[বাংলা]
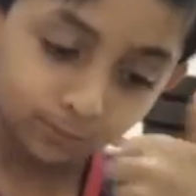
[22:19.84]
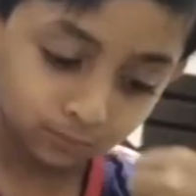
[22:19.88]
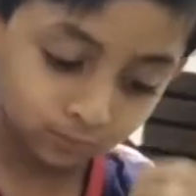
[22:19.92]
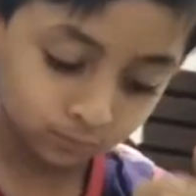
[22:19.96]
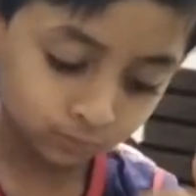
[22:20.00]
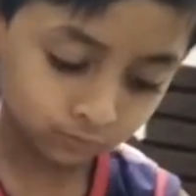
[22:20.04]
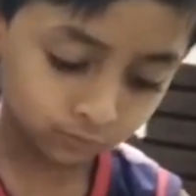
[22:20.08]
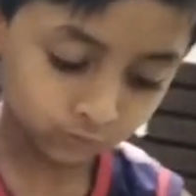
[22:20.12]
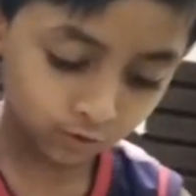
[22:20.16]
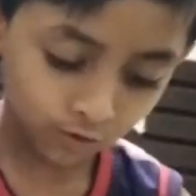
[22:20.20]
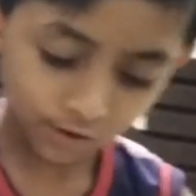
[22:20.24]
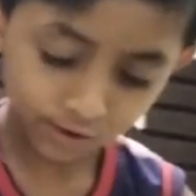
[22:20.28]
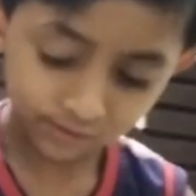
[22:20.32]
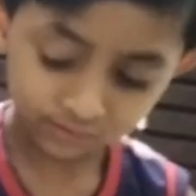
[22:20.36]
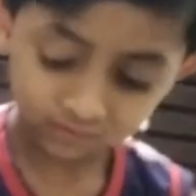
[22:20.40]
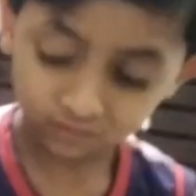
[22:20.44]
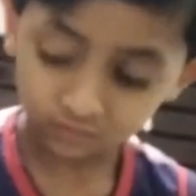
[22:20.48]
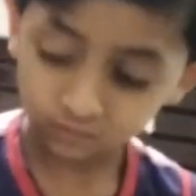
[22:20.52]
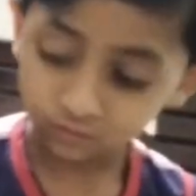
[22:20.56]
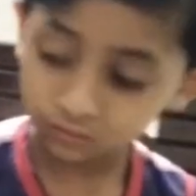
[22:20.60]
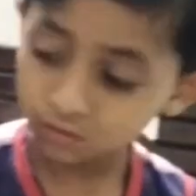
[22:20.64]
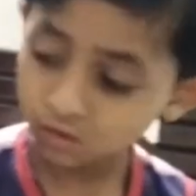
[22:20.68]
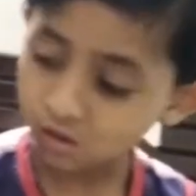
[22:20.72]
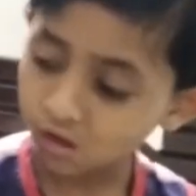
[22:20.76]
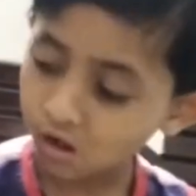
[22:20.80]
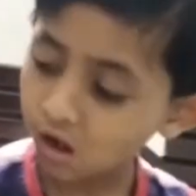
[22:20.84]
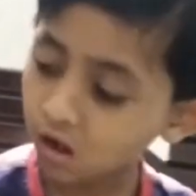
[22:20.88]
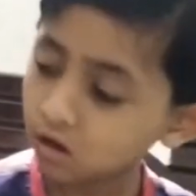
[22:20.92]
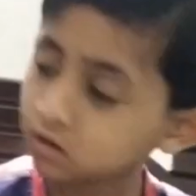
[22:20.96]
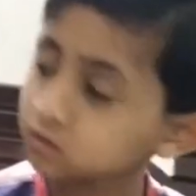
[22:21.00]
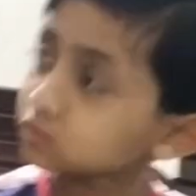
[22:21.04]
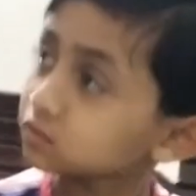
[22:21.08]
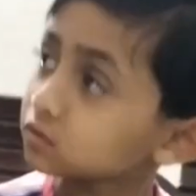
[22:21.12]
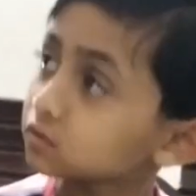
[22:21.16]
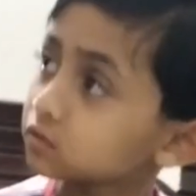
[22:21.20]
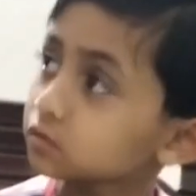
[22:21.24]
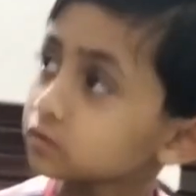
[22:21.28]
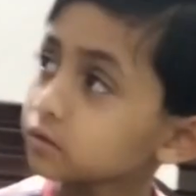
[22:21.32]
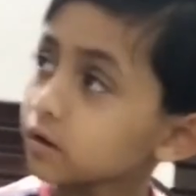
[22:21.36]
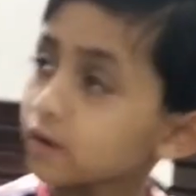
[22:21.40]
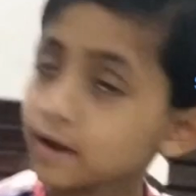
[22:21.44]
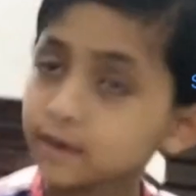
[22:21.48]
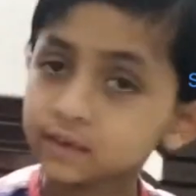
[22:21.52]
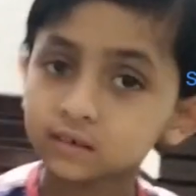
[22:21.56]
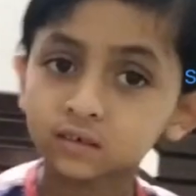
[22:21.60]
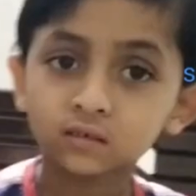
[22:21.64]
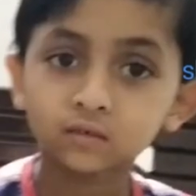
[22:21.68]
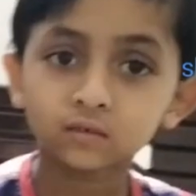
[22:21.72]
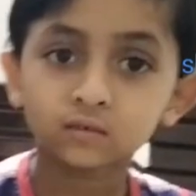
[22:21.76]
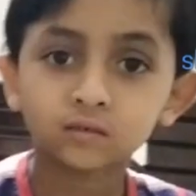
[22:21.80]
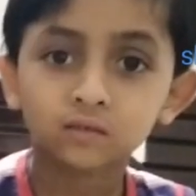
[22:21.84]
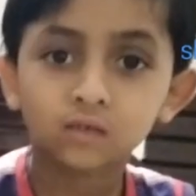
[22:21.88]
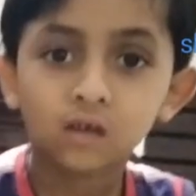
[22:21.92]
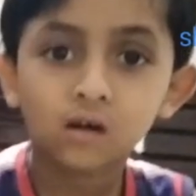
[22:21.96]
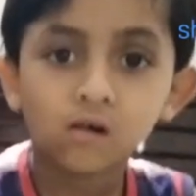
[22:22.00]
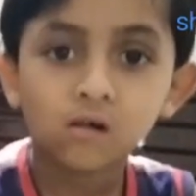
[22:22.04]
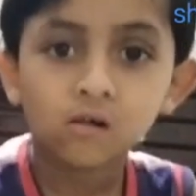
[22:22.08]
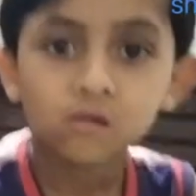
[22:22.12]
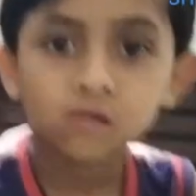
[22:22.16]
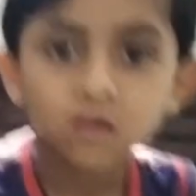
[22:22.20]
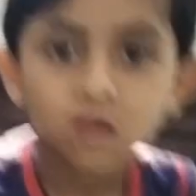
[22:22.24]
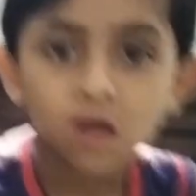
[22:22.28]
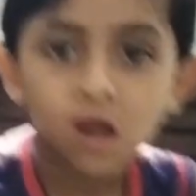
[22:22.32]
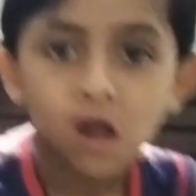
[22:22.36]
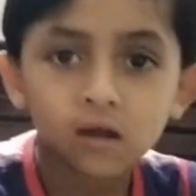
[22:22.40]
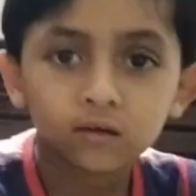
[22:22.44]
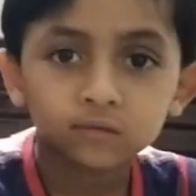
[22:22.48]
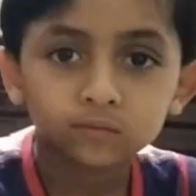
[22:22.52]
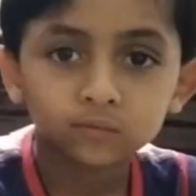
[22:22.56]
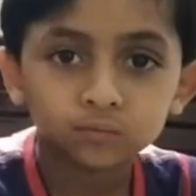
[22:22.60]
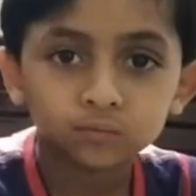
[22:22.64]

আমি আসলে নিজে রান্না করছি বলে বাড়িয়ে বলছি